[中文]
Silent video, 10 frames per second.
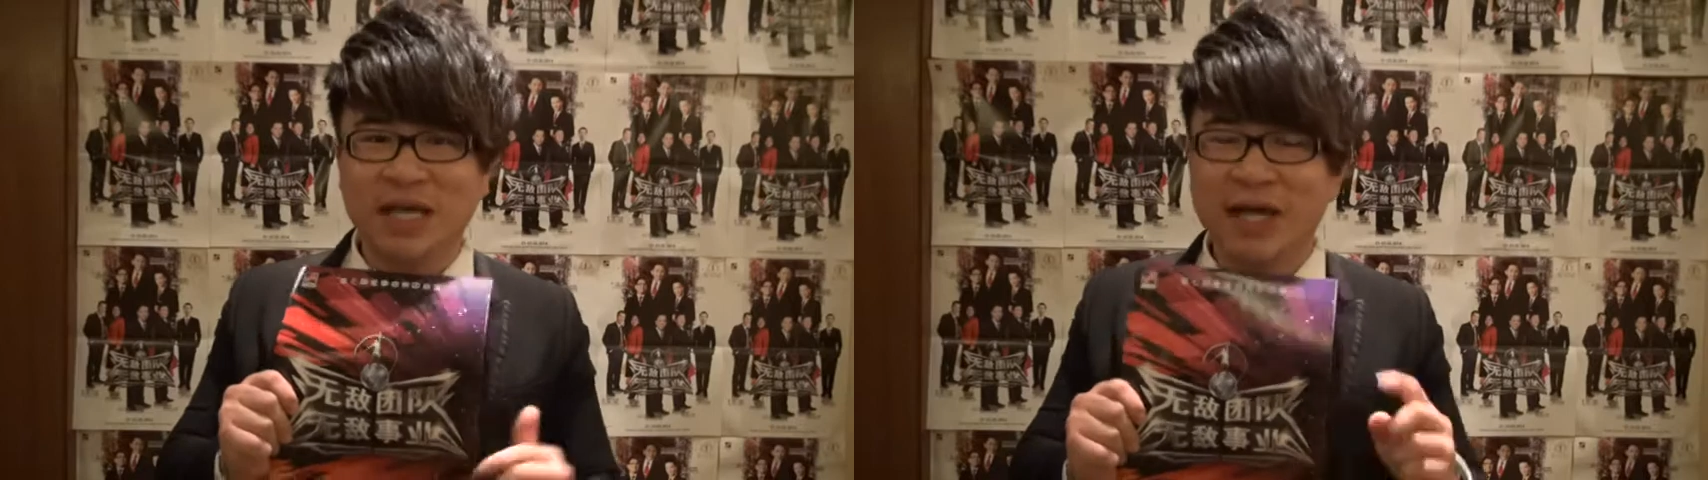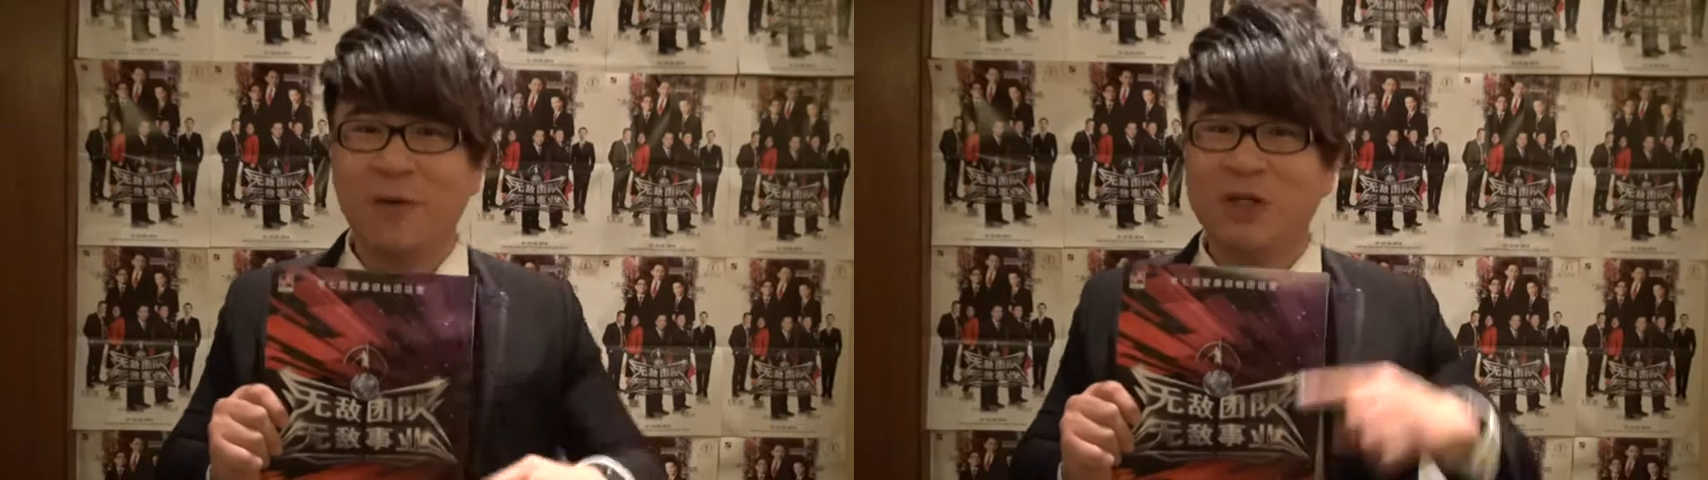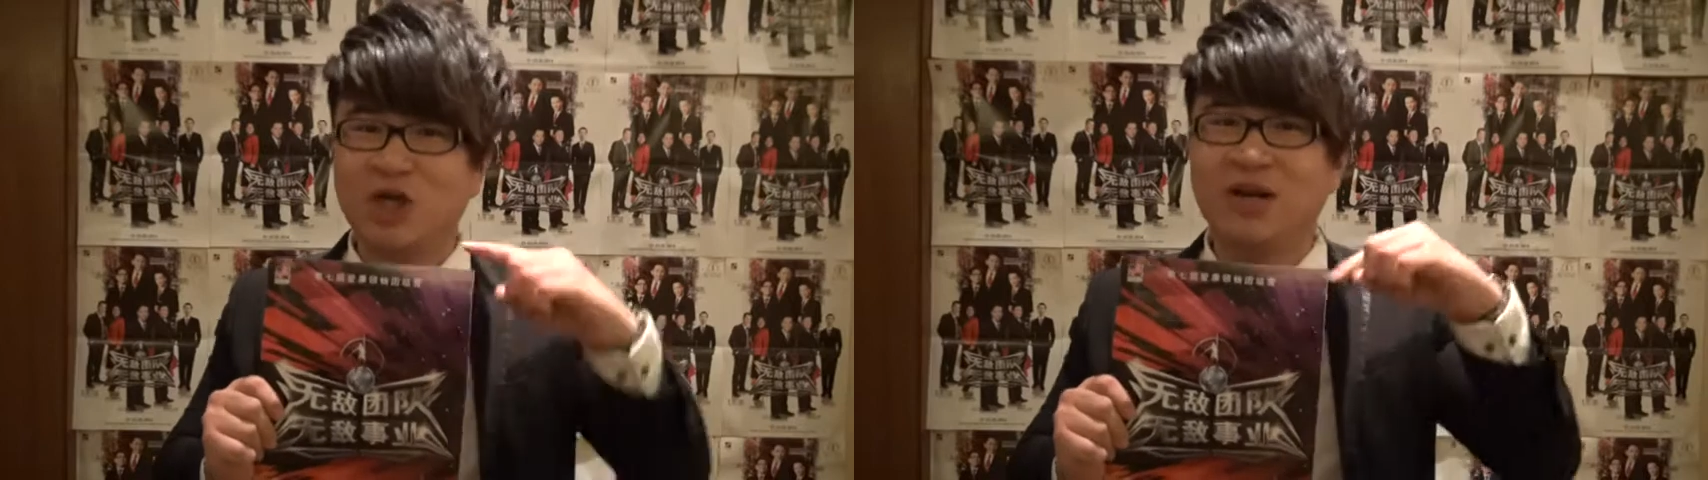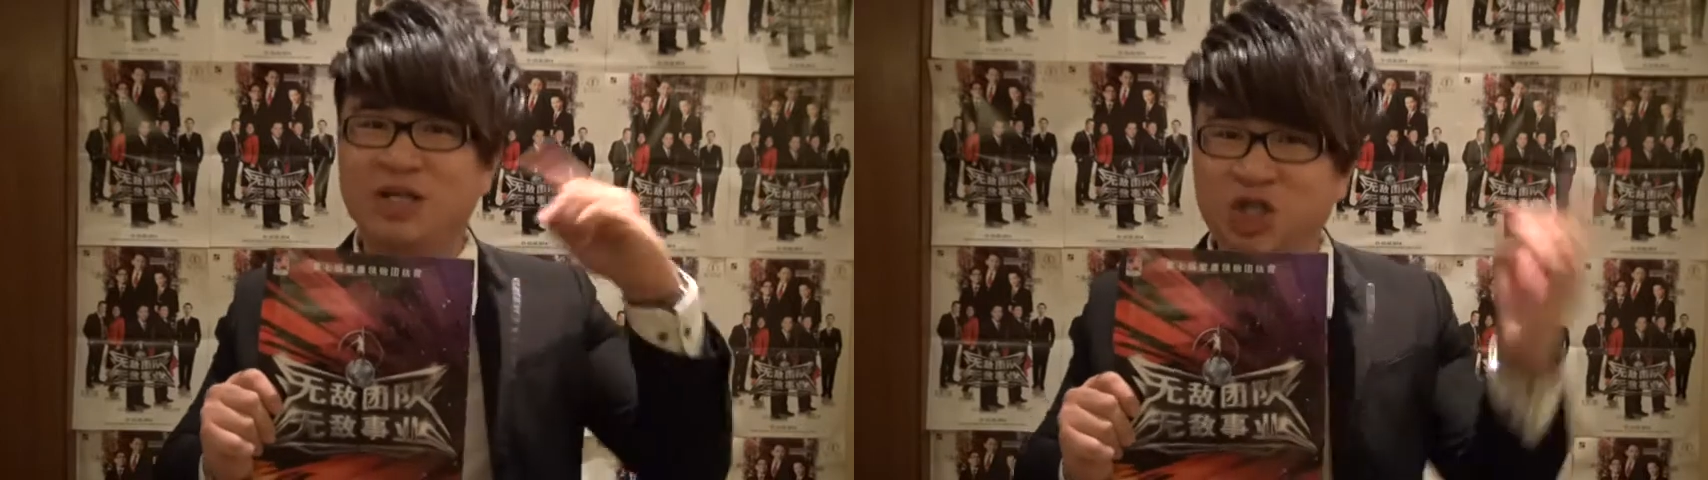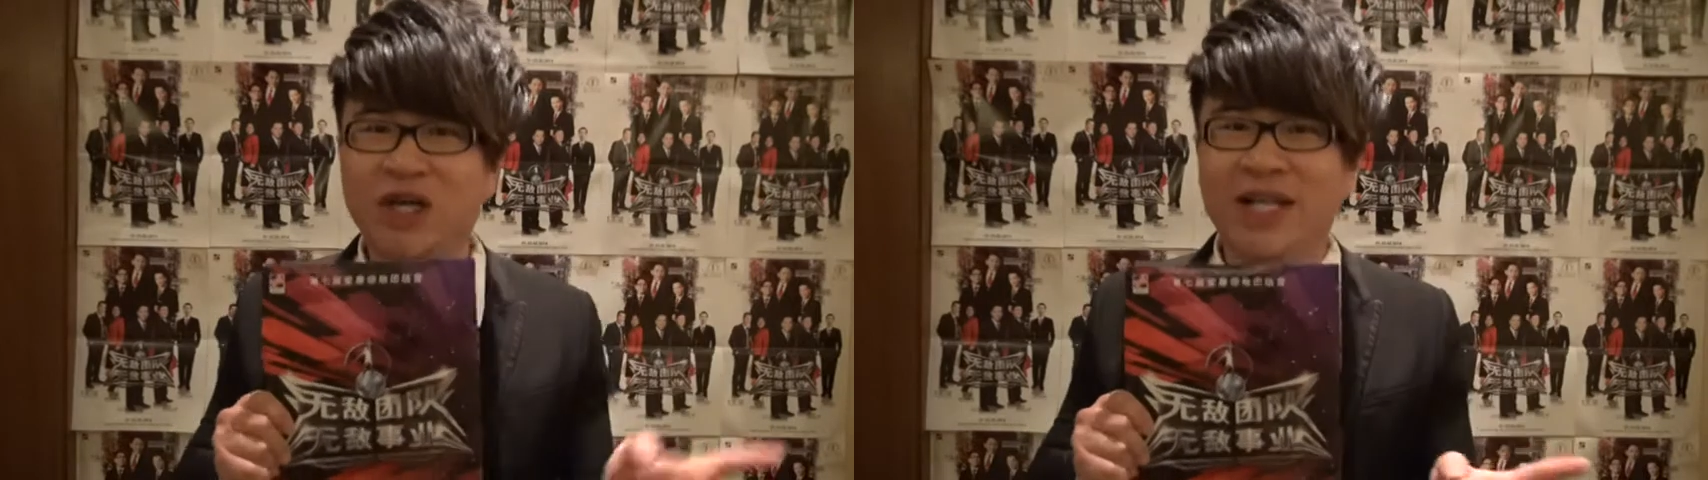因为去了
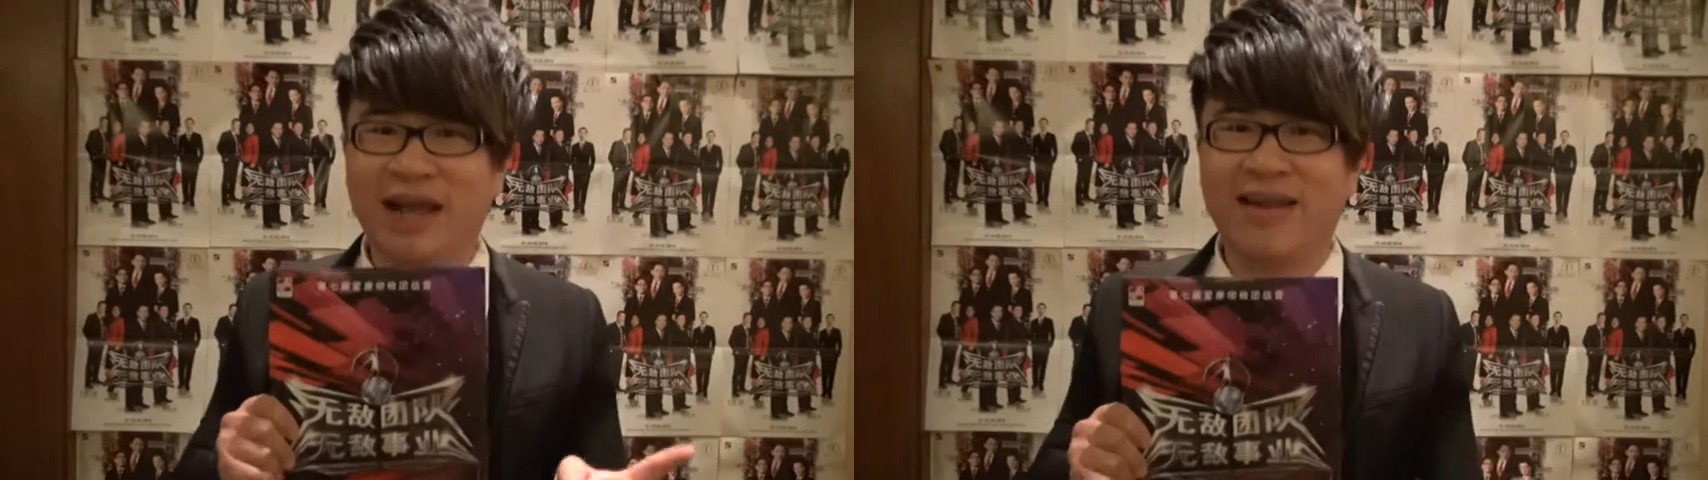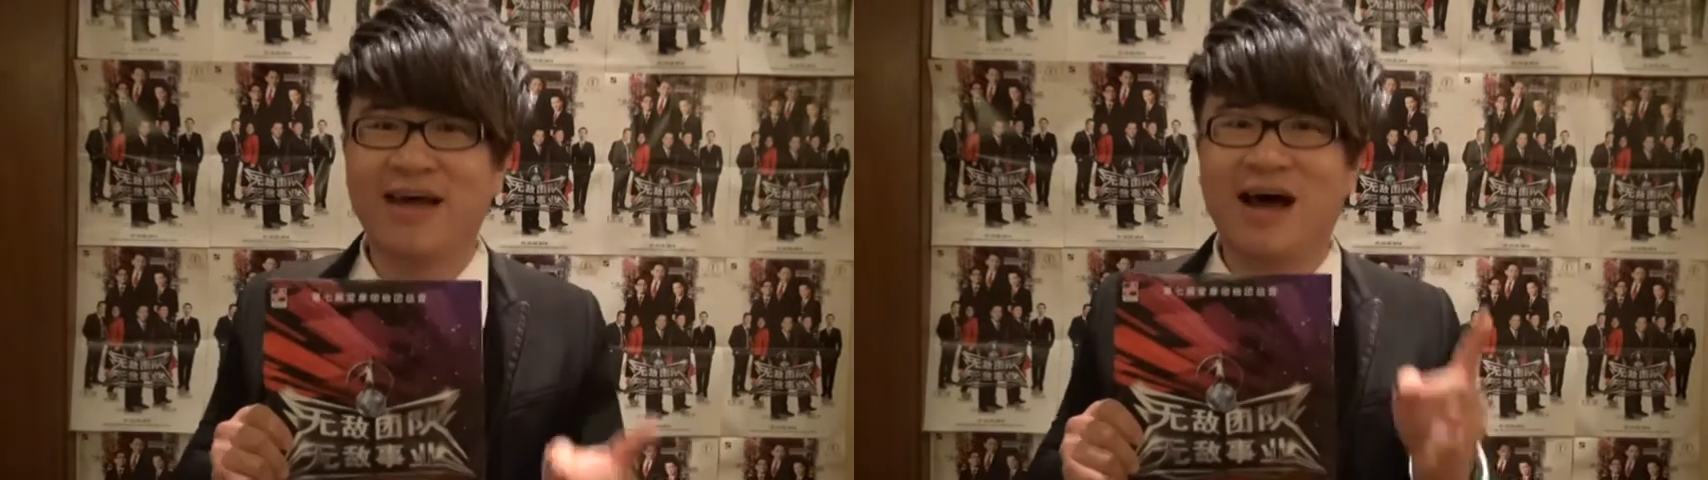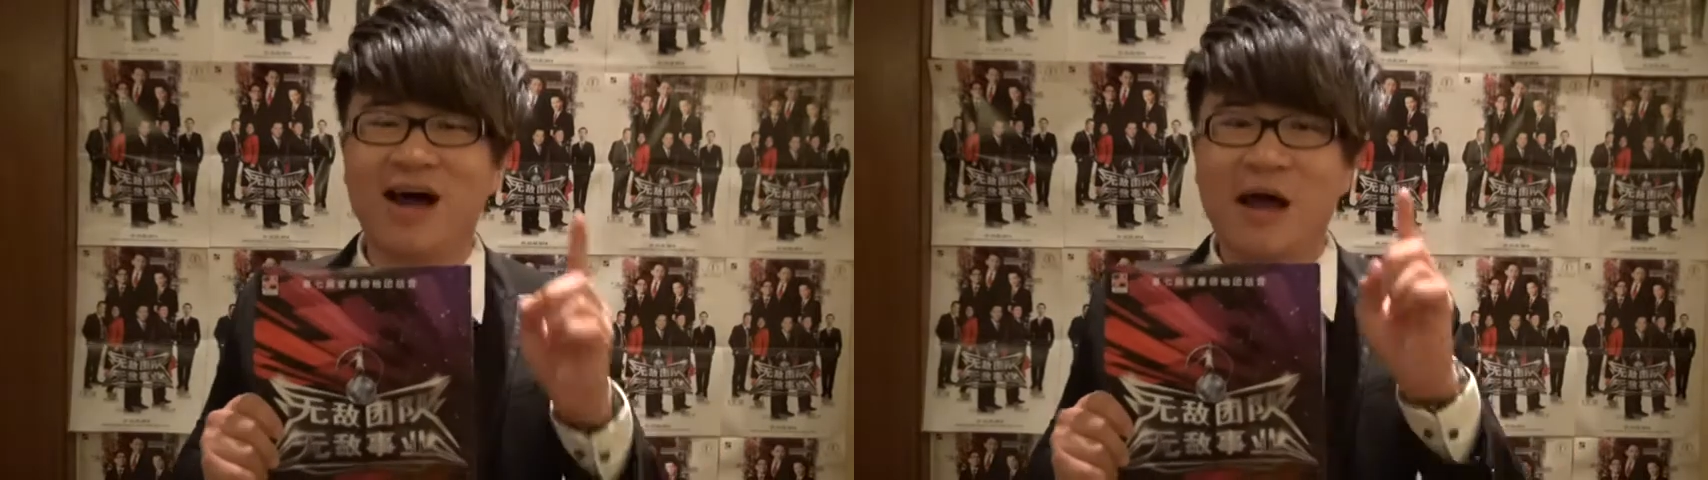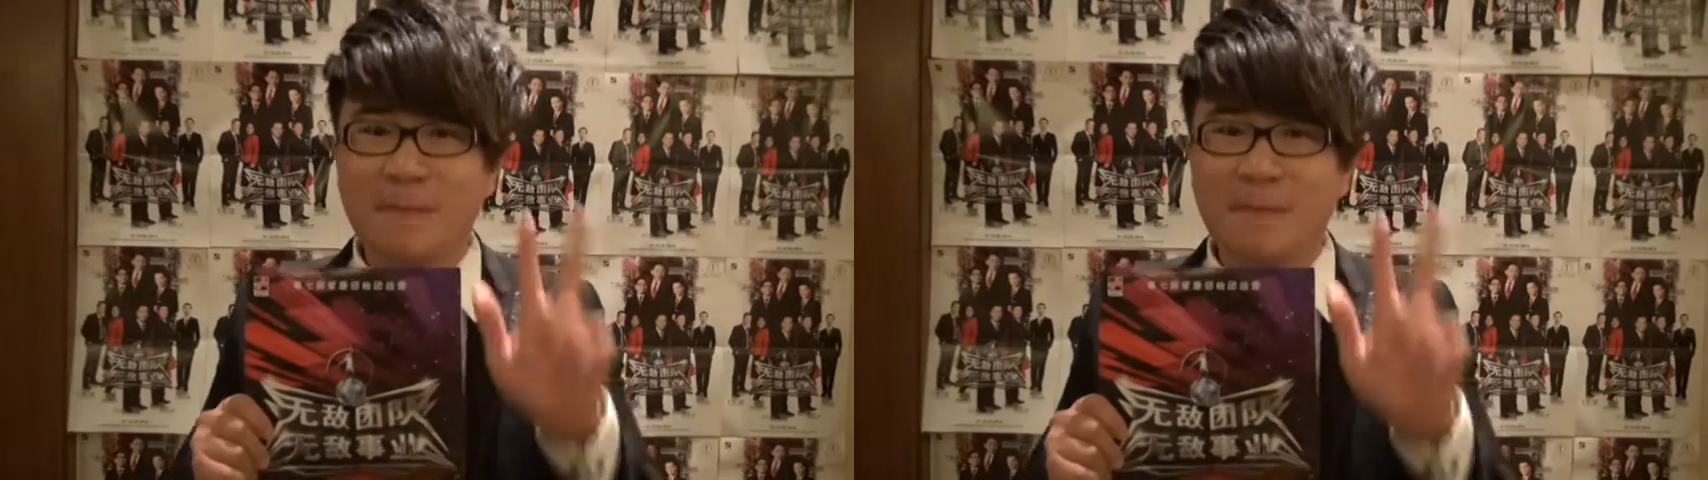去年的